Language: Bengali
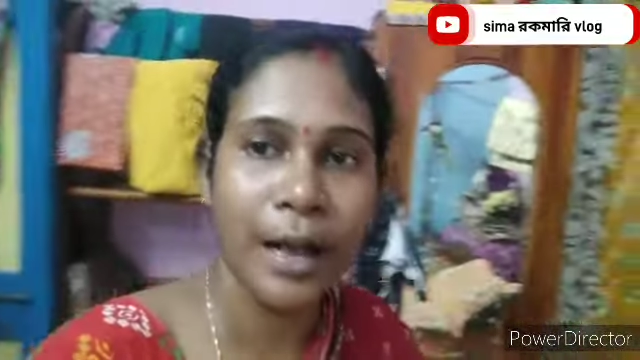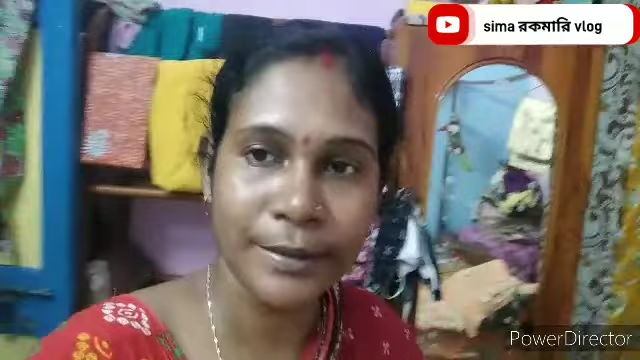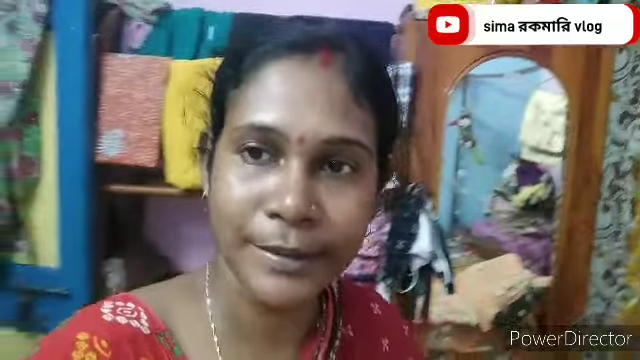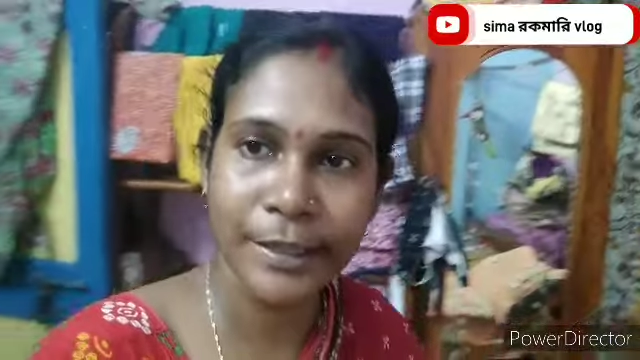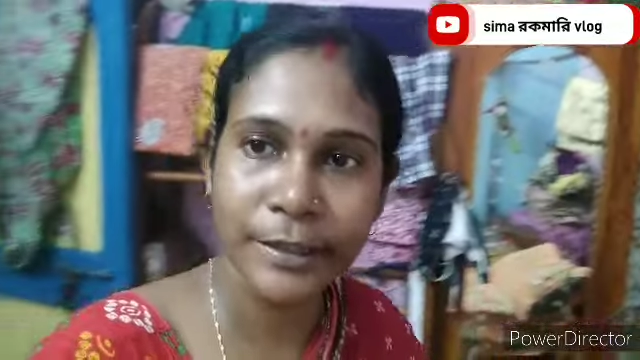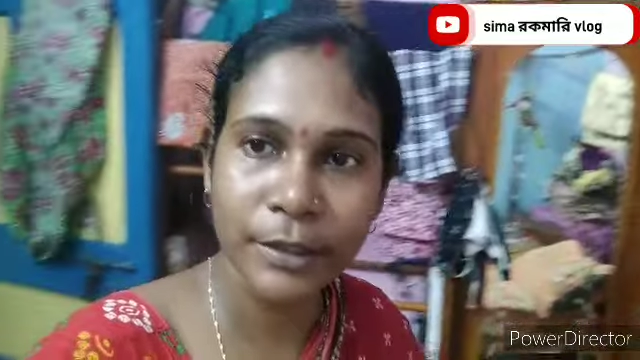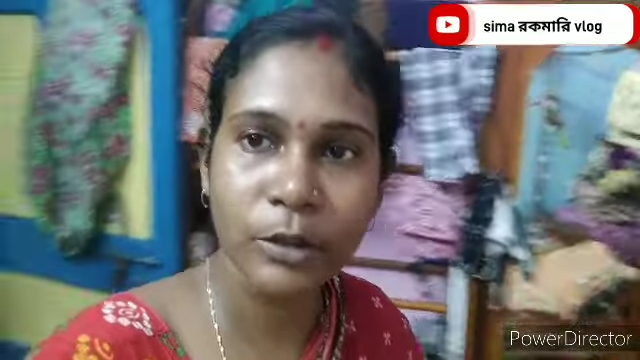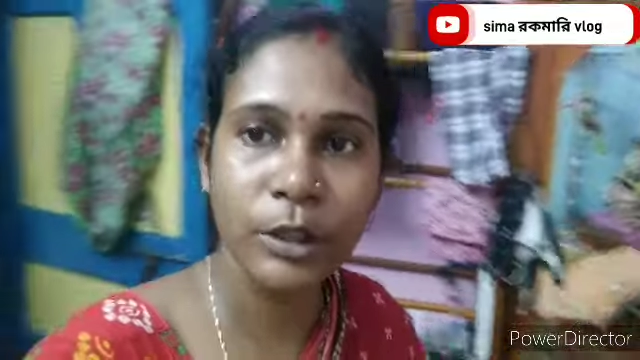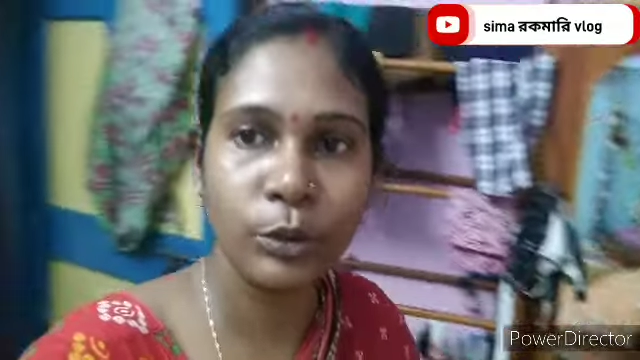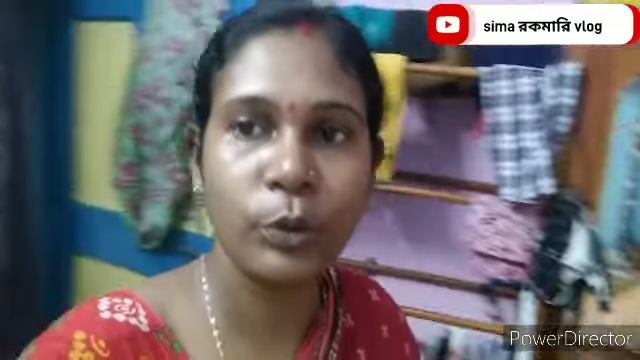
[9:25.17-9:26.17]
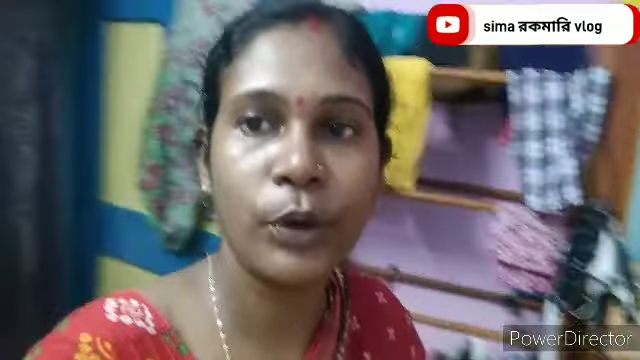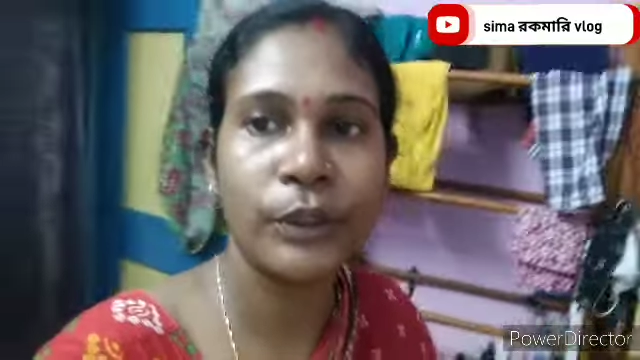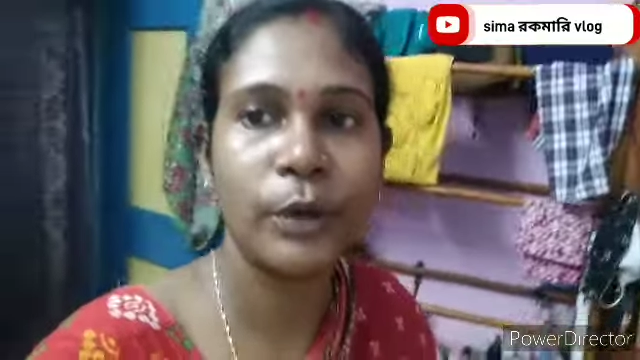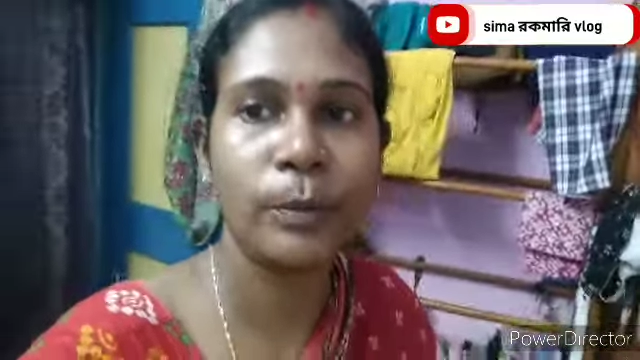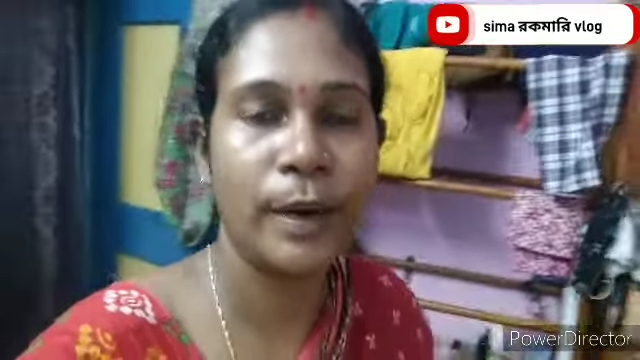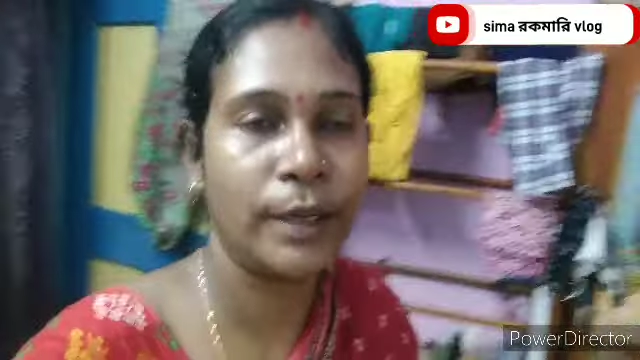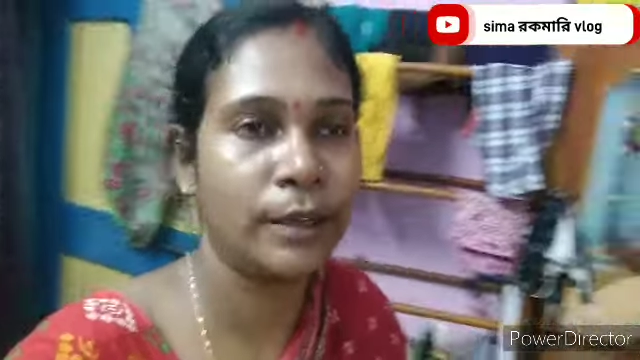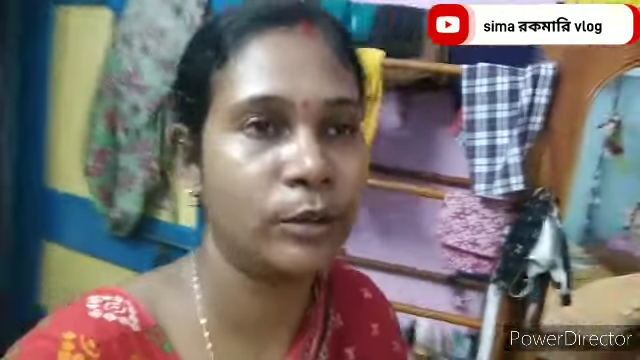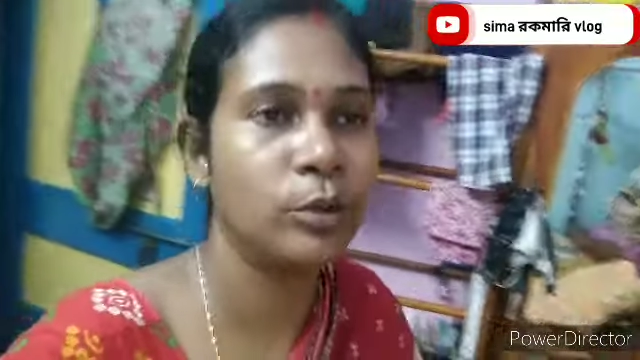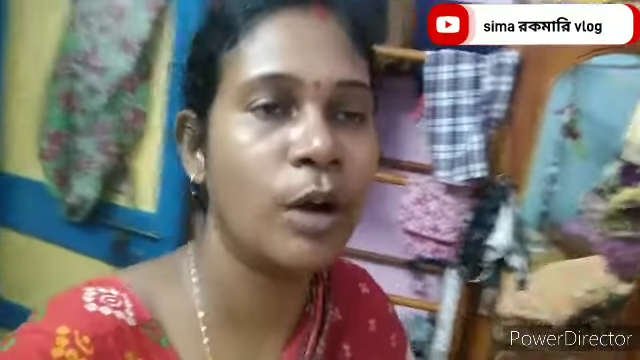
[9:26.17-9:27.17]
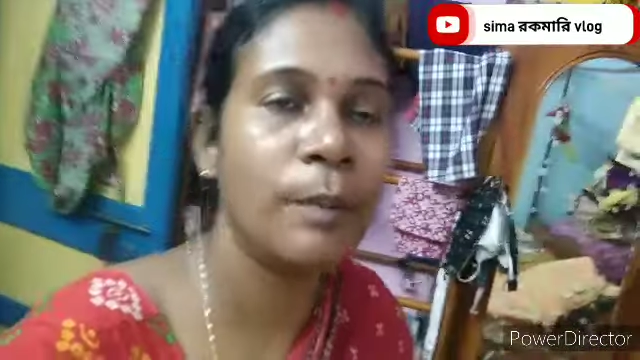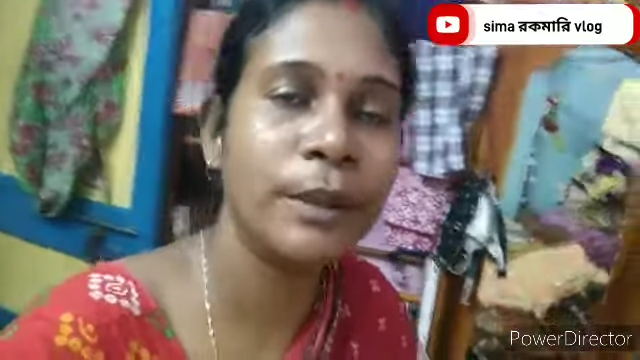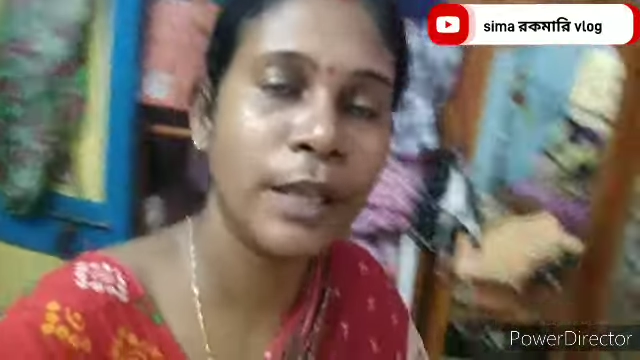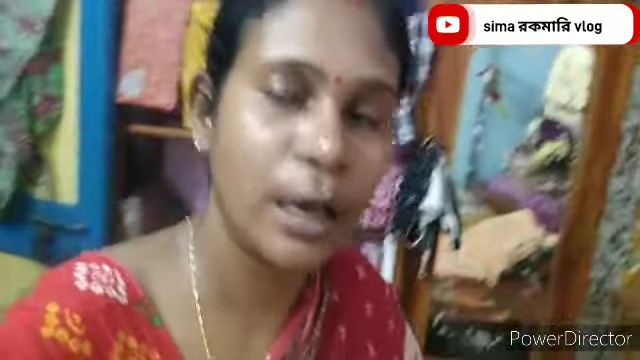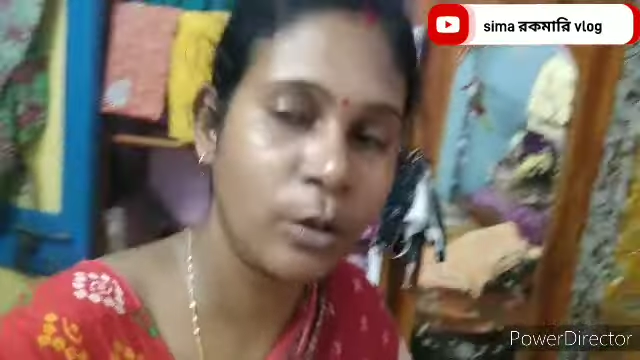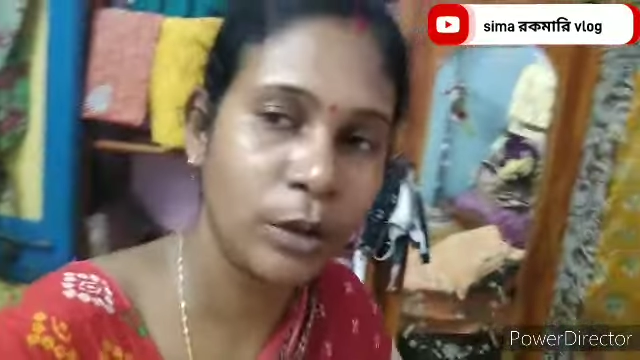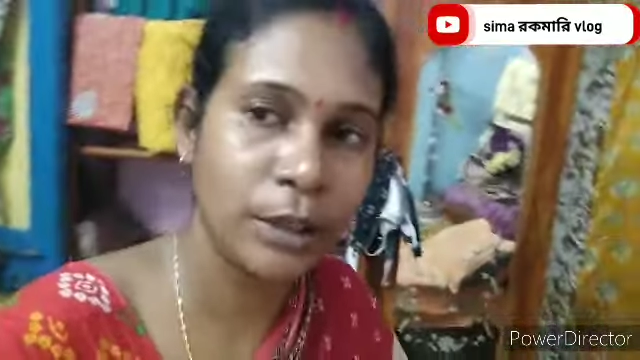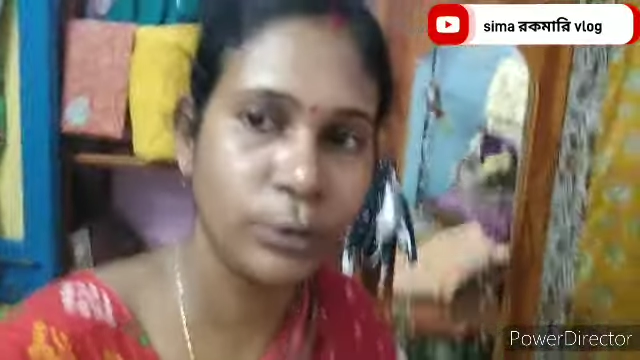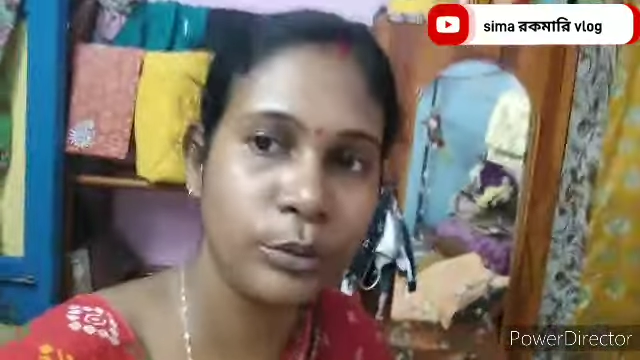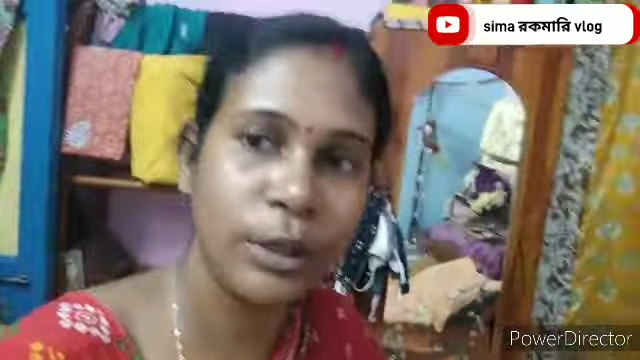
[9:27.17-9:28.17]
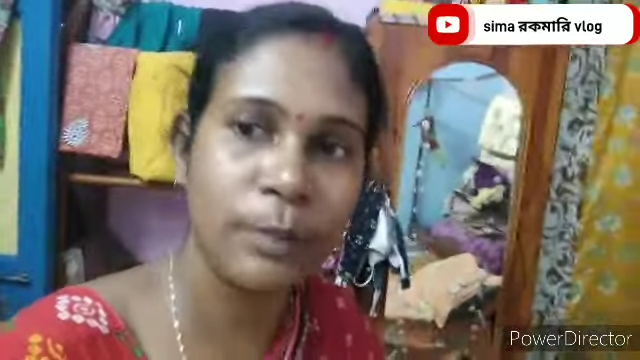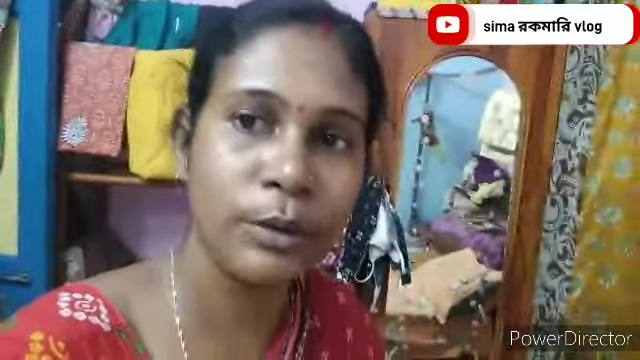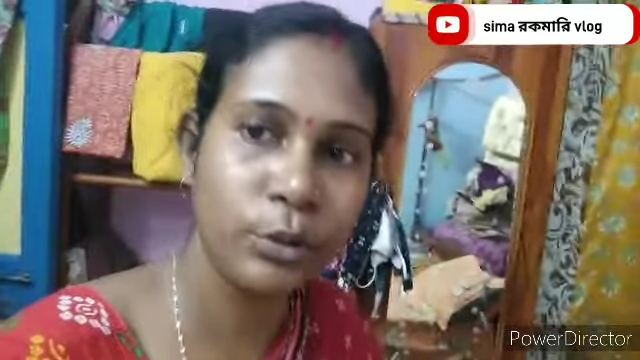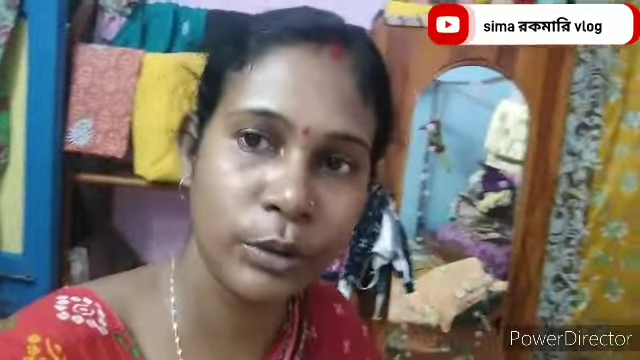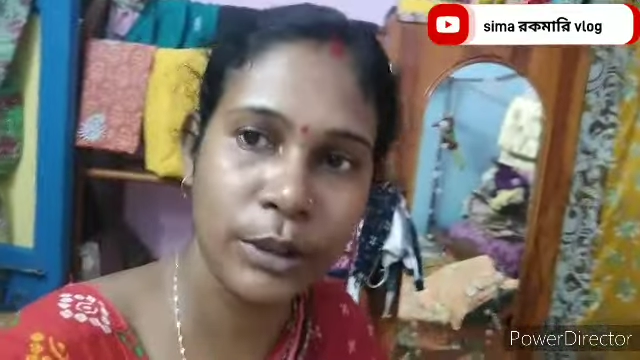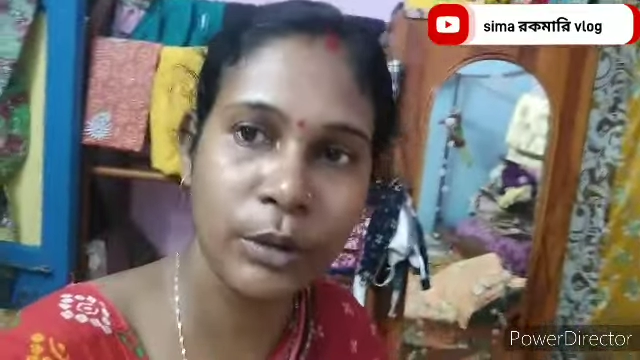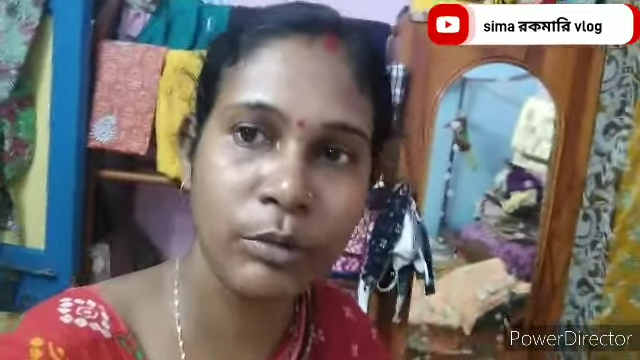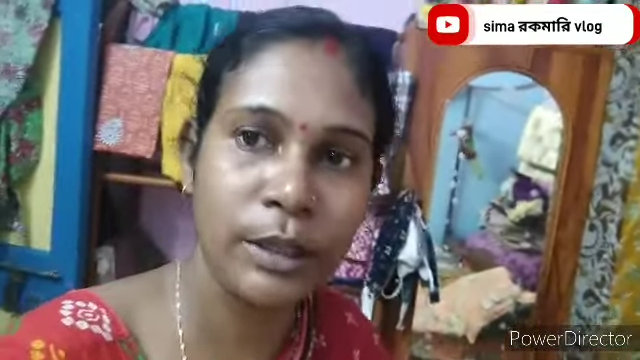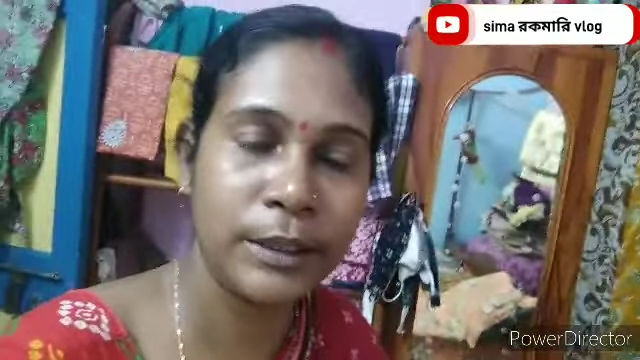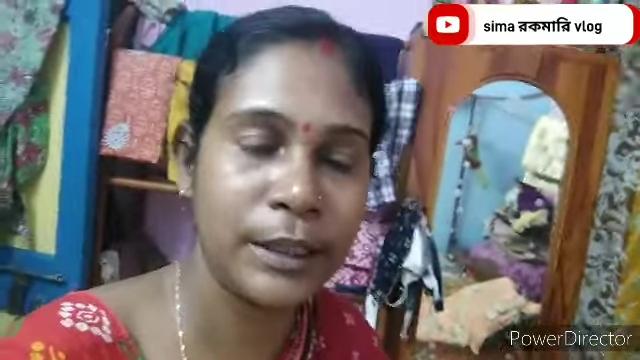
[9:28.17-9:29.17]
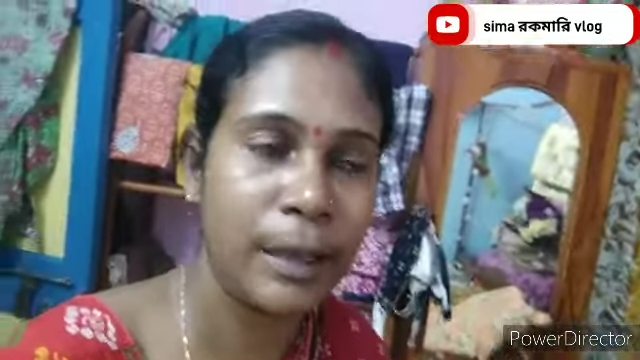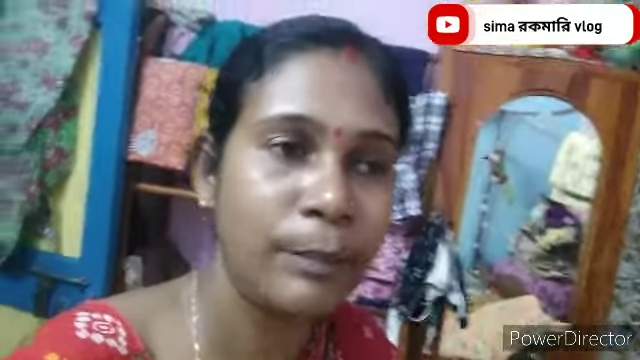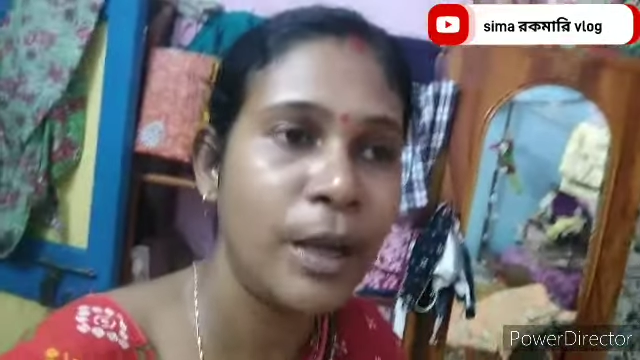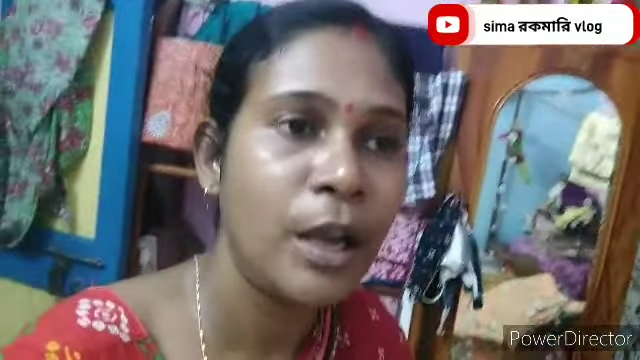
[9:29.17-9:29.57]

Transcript: আস্তে আস্তে তো কিছু হতেও পারে তো আমি তার কথা শুনে আমি সত্যিই খুলেছিলাম